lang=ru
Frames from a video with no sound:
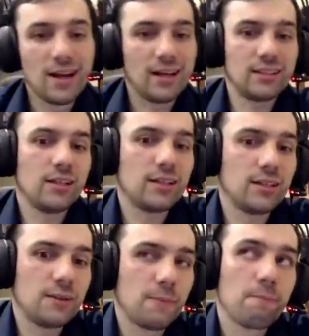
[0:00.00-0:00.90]

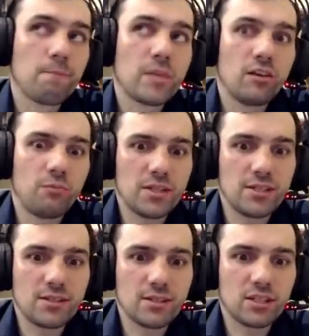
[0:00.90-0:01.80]
Однако в
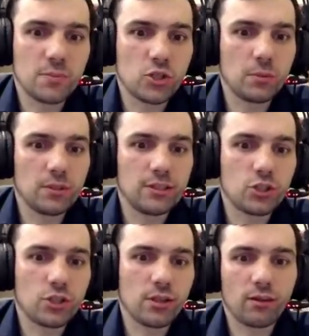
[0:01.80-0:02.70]
позициях с пешками на
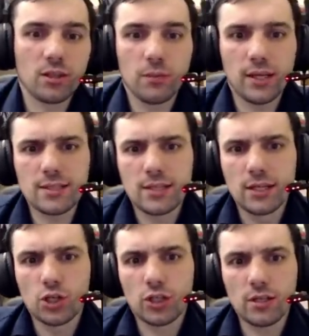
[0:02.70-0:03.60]
d4, d5
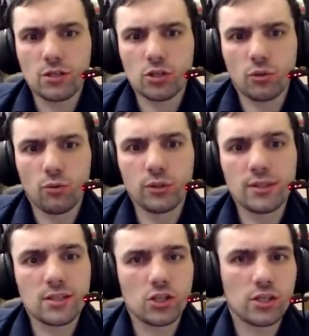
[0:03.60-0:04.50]
считается, что конь на
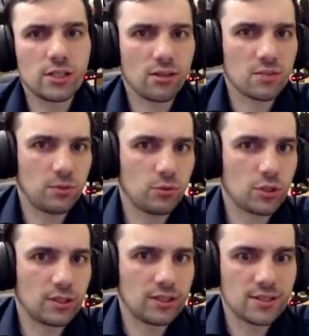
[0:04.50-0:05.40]
c6
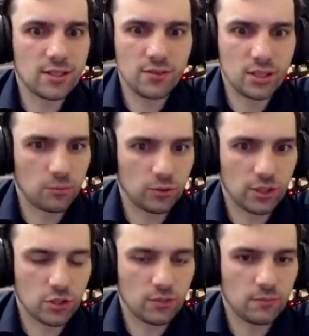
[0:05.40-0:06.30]
расположен не совсем
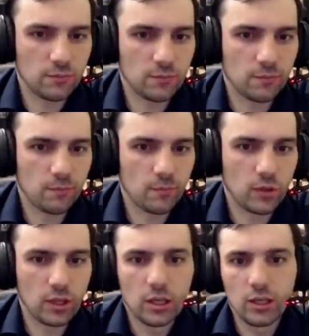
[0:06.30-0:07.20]
удачно.
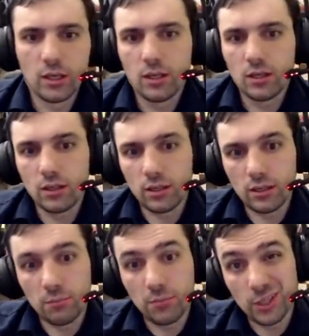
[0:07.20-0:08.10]

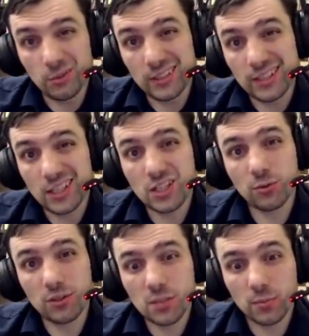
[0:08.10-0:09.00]
И белые даже
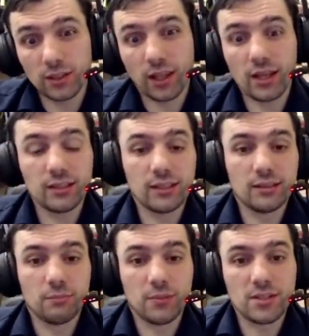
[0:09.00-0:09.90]
вот несмотря
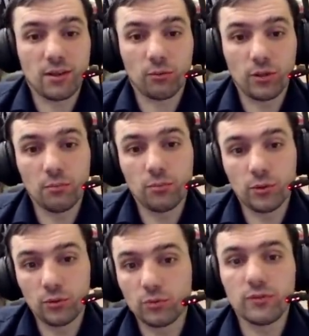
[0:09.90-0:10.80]
на потерю темпа
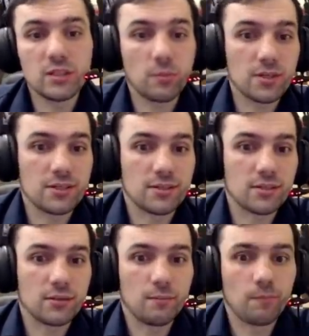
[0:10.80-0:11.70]
идут в эти позиции.